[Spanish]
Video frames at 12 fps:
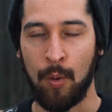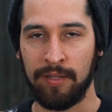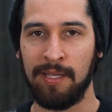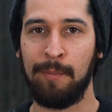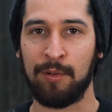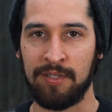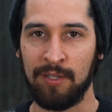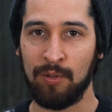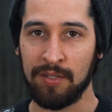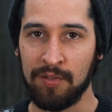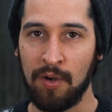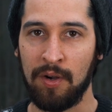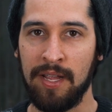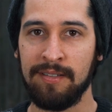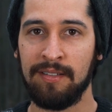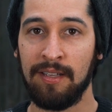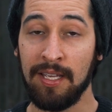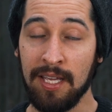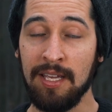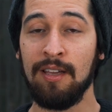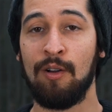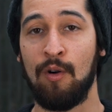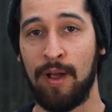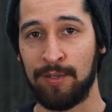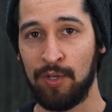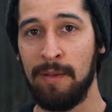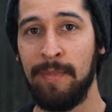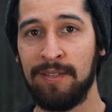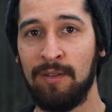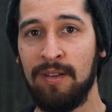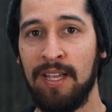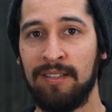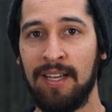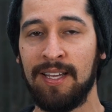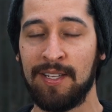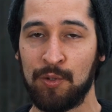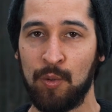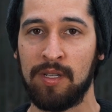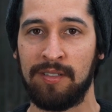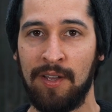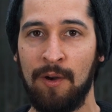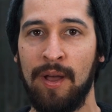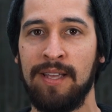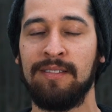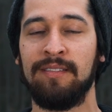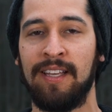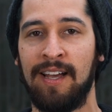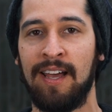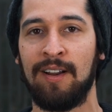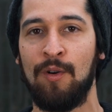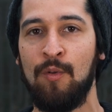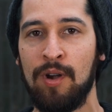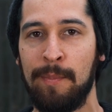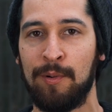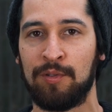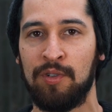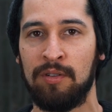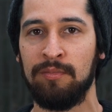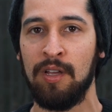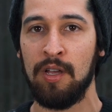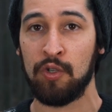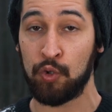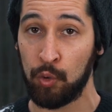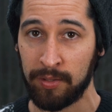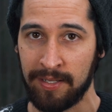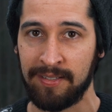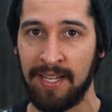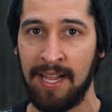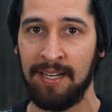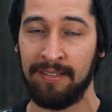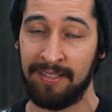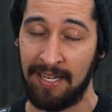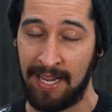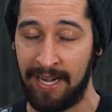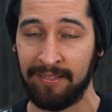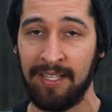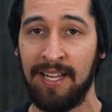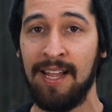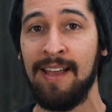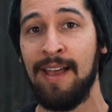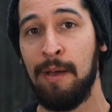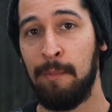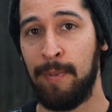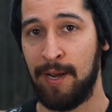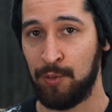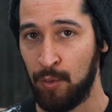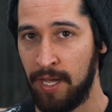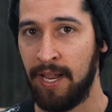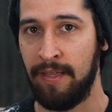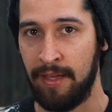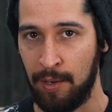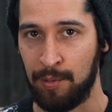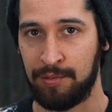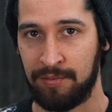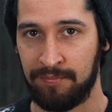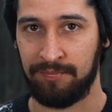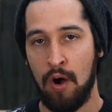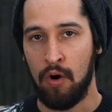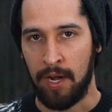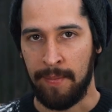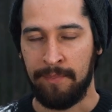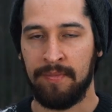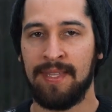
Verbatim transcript: 50% acciones y con esos inversionistas que su deseo es dejar una porción sustancial de la cartera para sus herederos. Ahora,